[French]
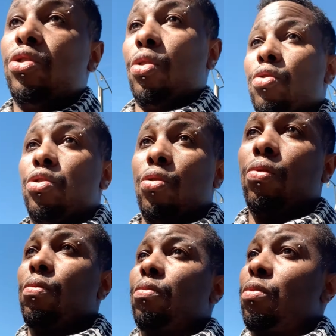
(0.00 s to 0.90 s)
une solution,
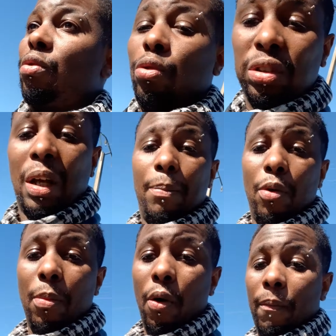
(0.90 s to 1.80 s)
tout
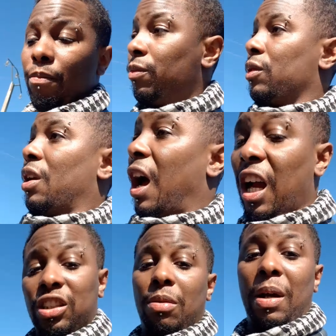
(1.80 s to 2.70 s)
simplement,
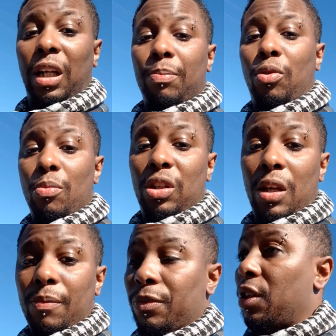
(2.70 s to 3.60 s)
achetez ma crypto-monnaie.
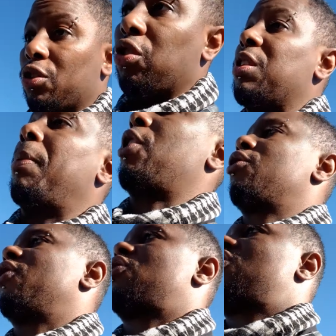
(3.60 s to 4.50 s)
Je ne dis pas que je
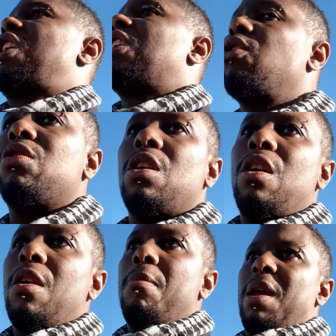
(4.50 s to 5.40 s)
vais changer la donne,
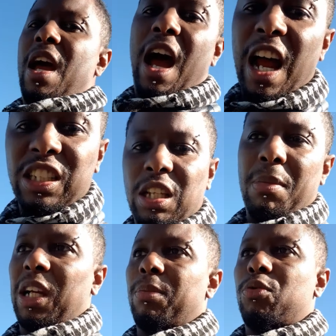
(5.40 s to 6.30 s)
mais achetez
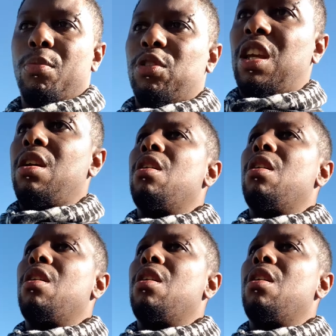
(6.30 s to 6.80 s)
ma crypto-monnaie